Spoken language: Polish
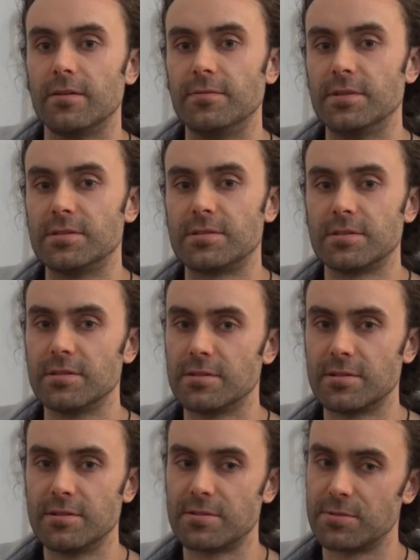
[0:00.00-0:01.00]
Więc
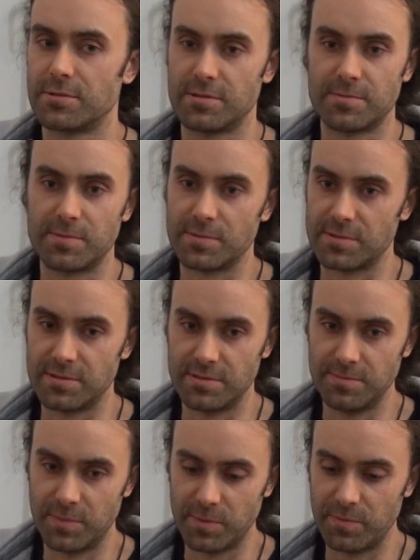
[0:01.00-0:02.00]
jeżeli ktoś jest
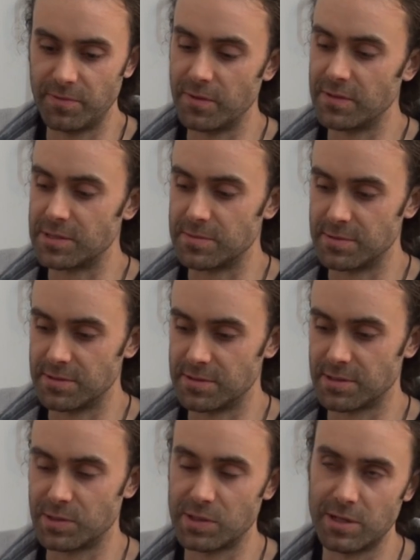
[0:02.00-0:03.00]
powiedzmy
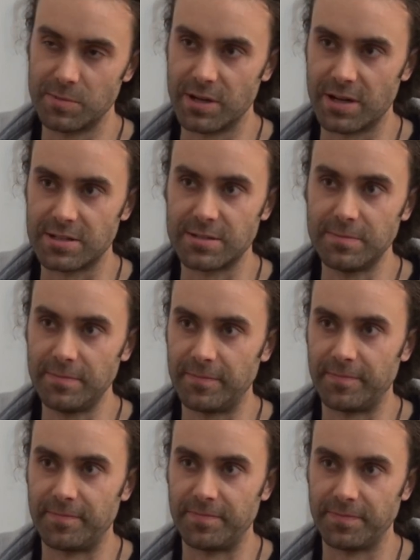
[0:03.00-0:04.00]
zagorzałym graczem
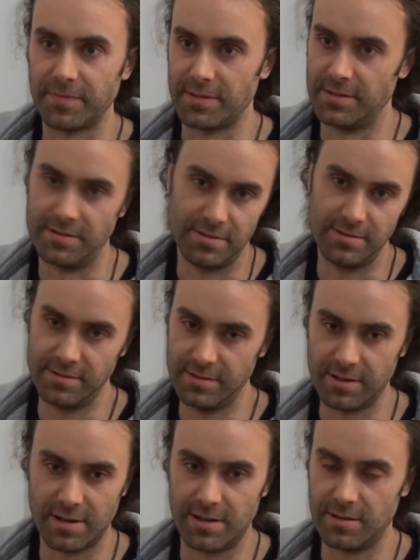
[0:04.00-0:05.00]
i
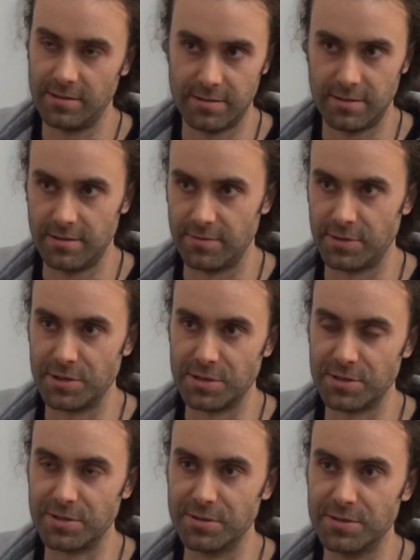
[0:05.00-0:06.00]
gra
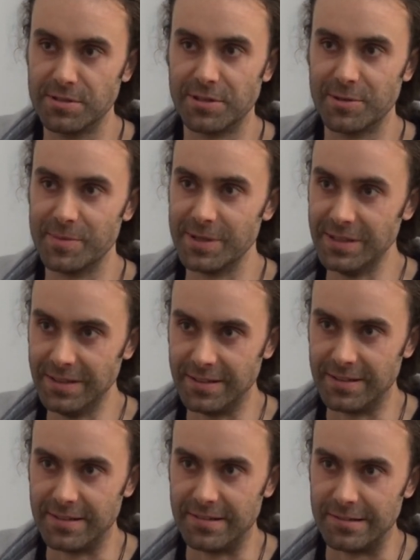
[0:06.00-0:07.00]
24 godziny na dobę.
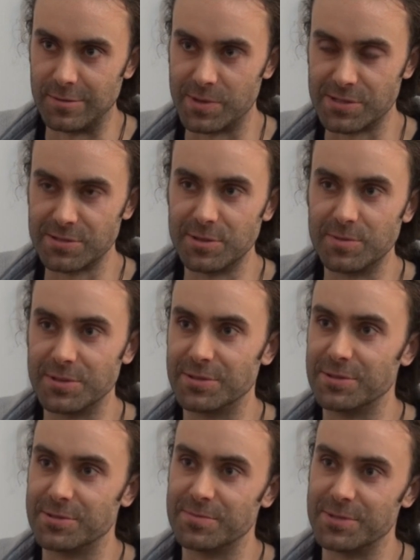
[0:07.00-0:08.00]
Bardzo dobrze, to
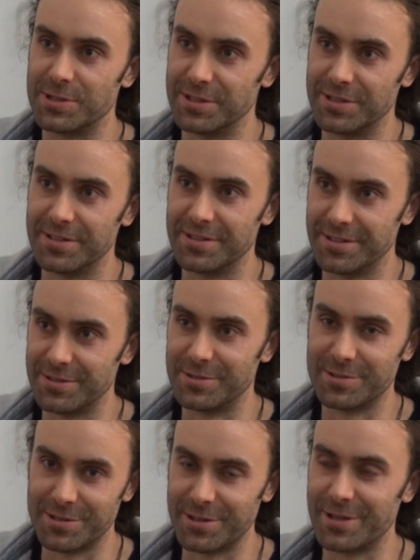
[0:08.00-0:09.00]
jest myślę, to
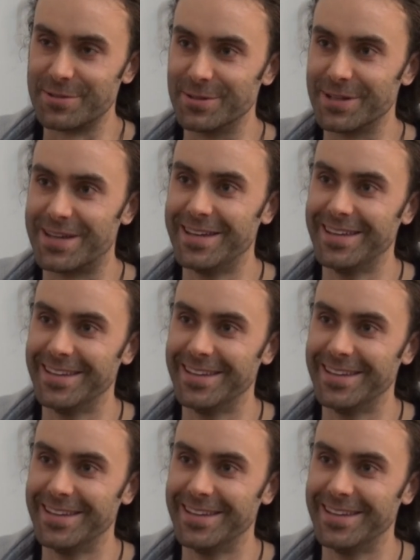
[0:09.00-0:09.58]
jest ten kierunek.